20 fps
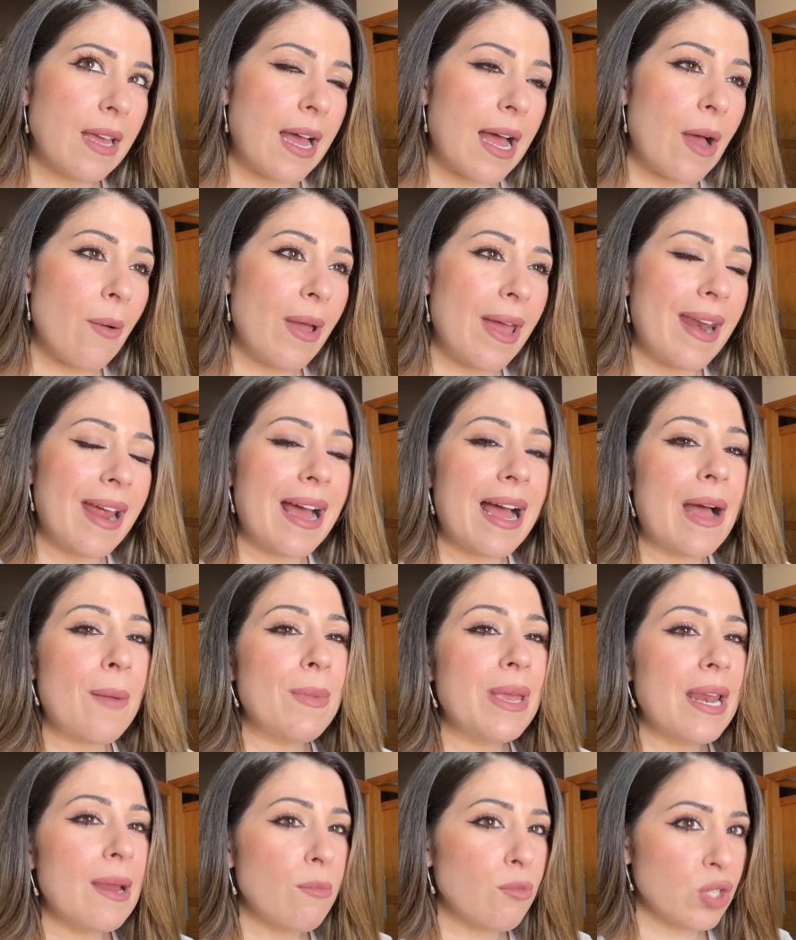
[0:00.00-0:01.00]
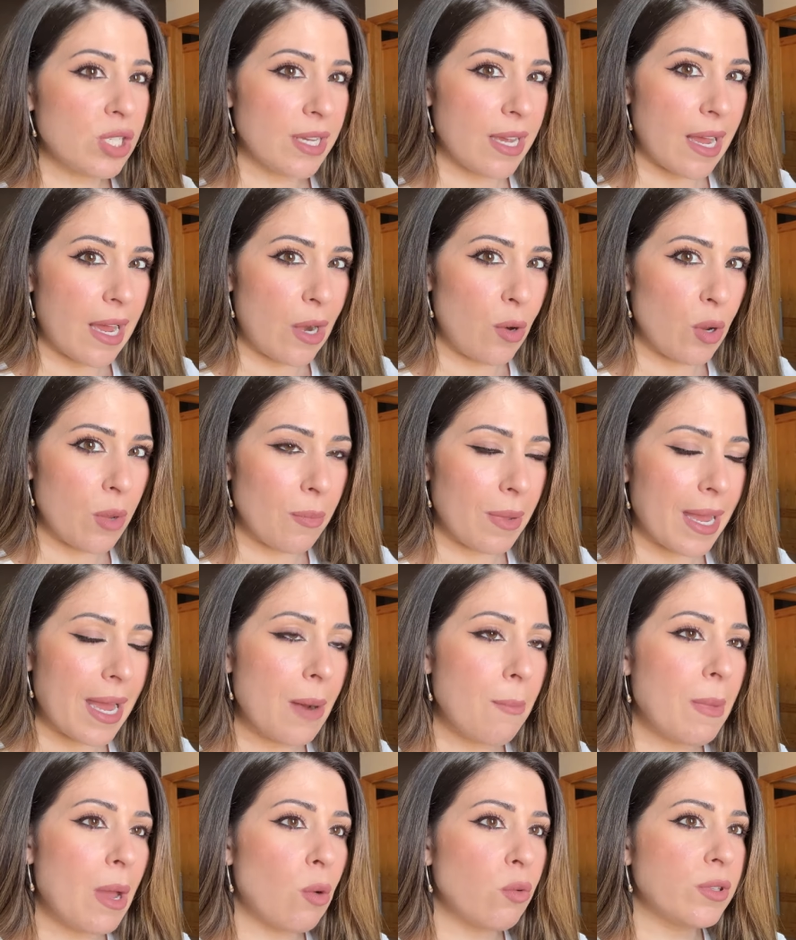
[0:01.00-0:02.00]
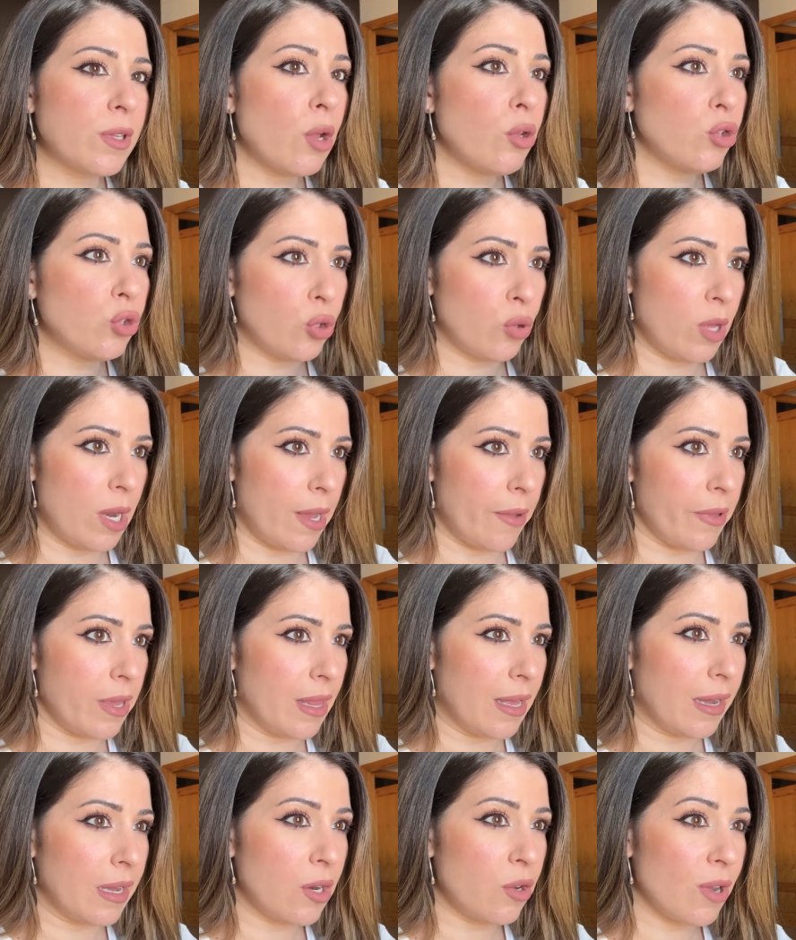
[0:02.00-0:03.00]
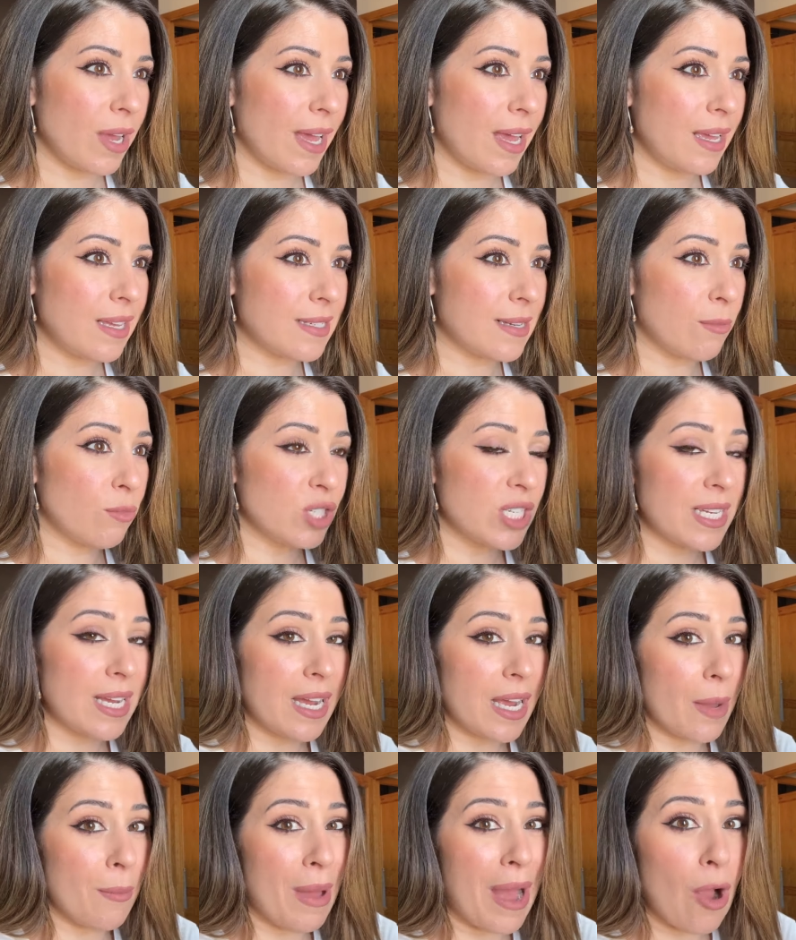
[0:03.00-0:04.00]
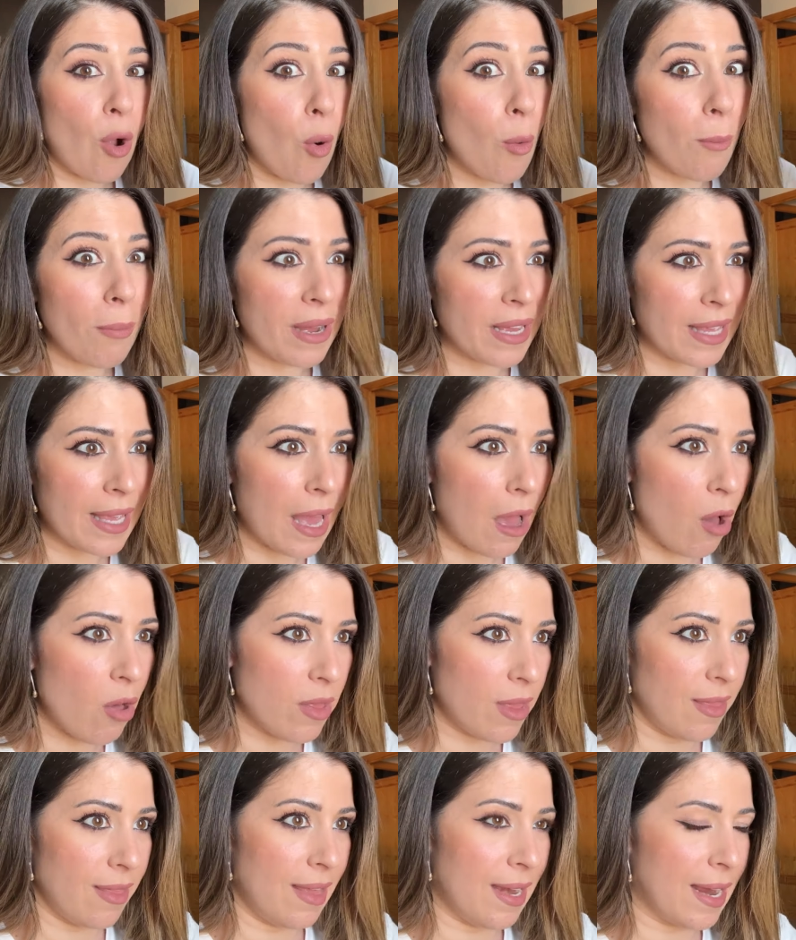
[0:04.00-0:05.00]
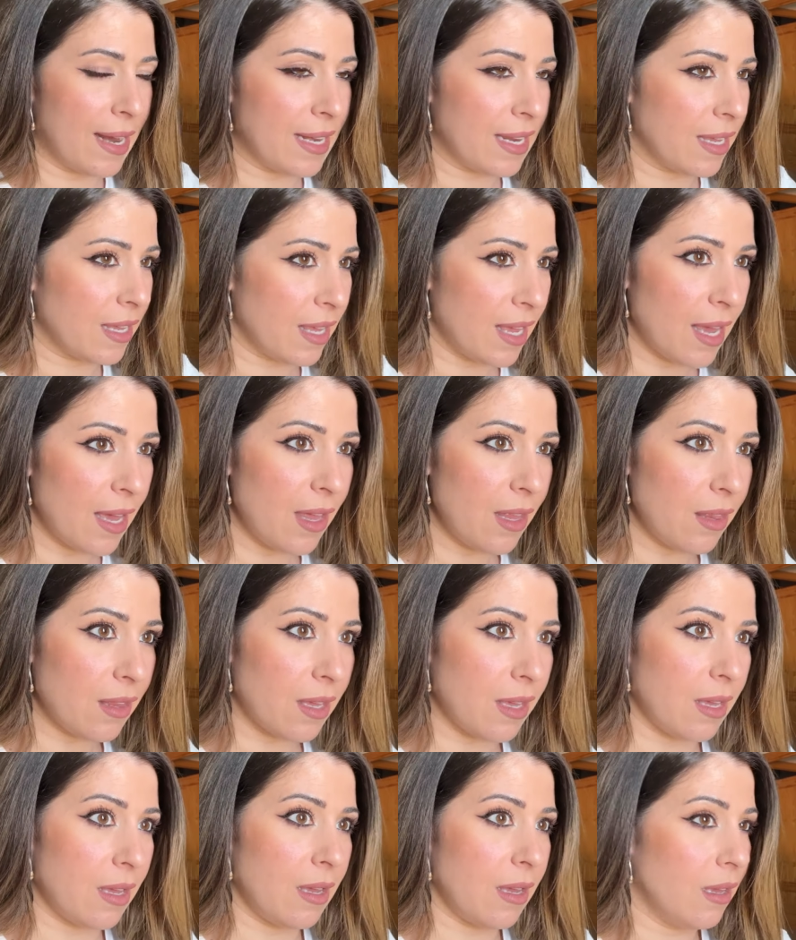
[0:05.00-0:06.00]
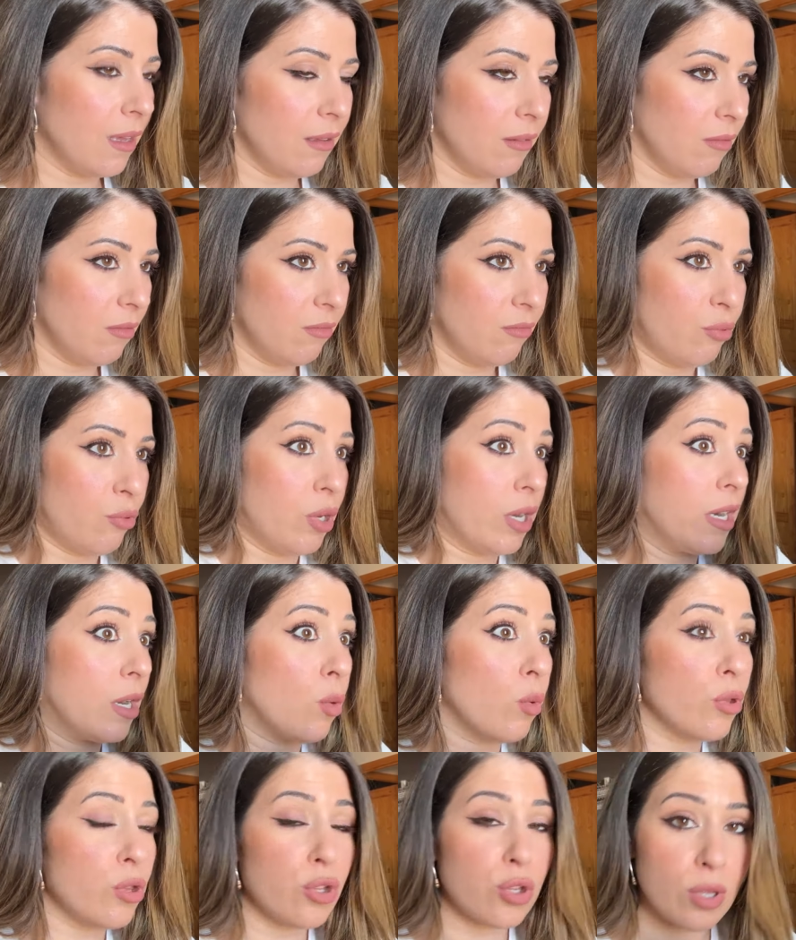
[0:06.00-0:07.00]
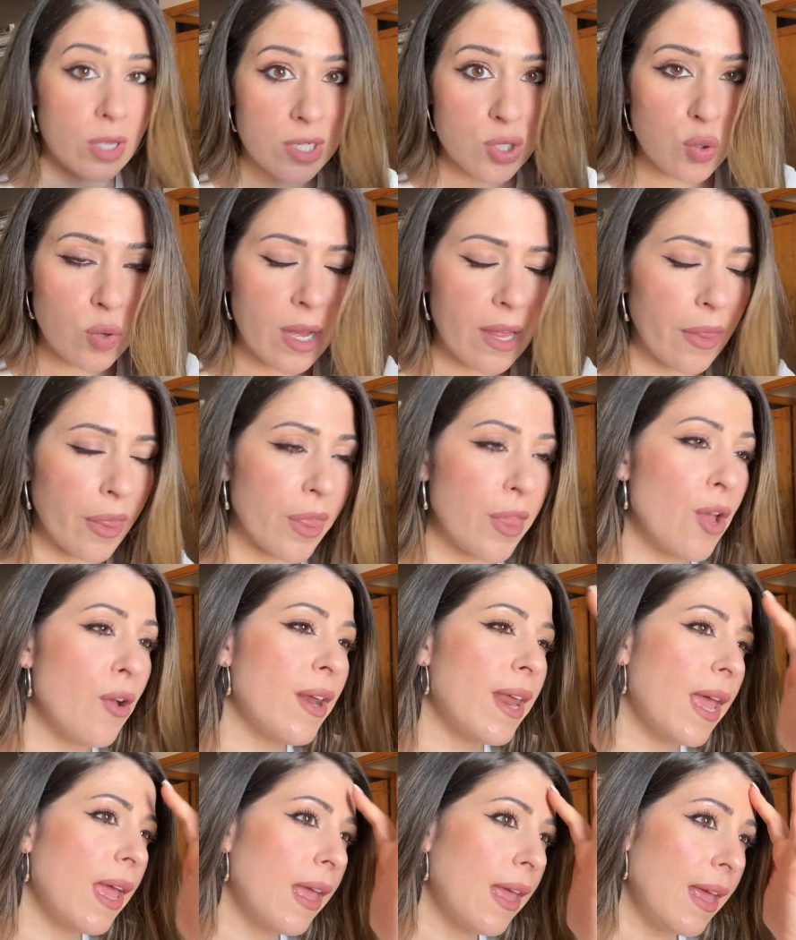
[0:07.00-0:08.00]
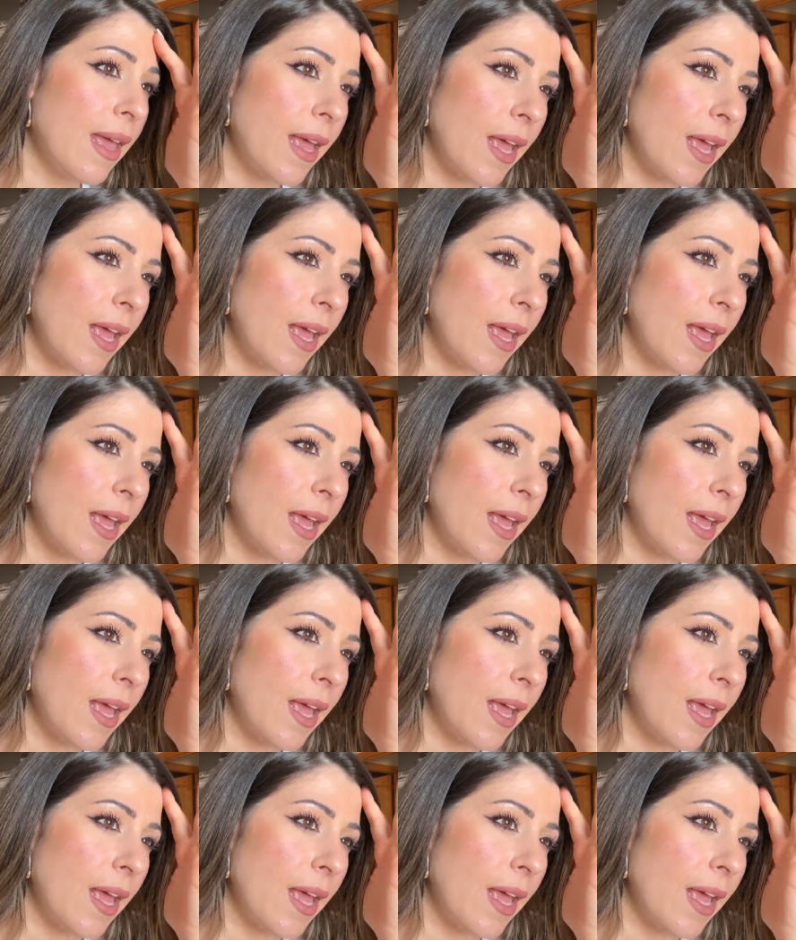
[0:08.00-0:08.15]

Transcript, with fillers: A ver, a mí la música de Luis Miguel me ha gustado toda la vida. Creo que es esa música que me ha acompañado desde la niñez, que pues, recuerdo todas sus canciones.